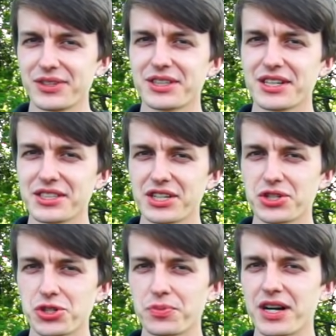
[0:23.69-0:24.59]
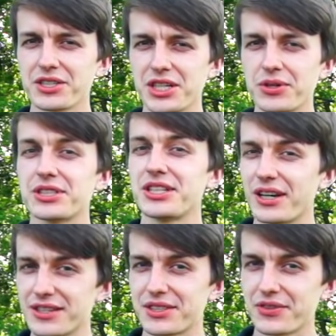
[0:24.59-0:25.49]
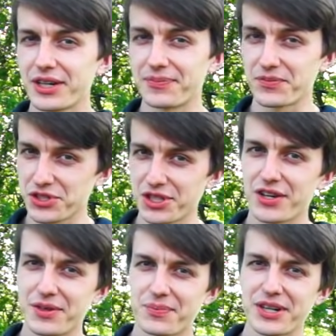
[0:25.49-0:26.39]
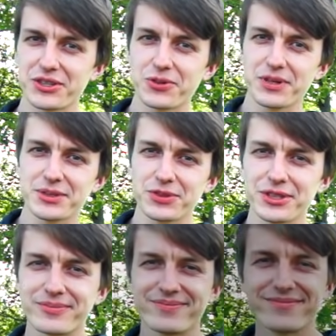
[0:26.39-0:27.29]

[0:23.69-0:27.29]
В этот раз я расскажу вам, как делать Kickles ревайн. Желаю вам приятного просмотра.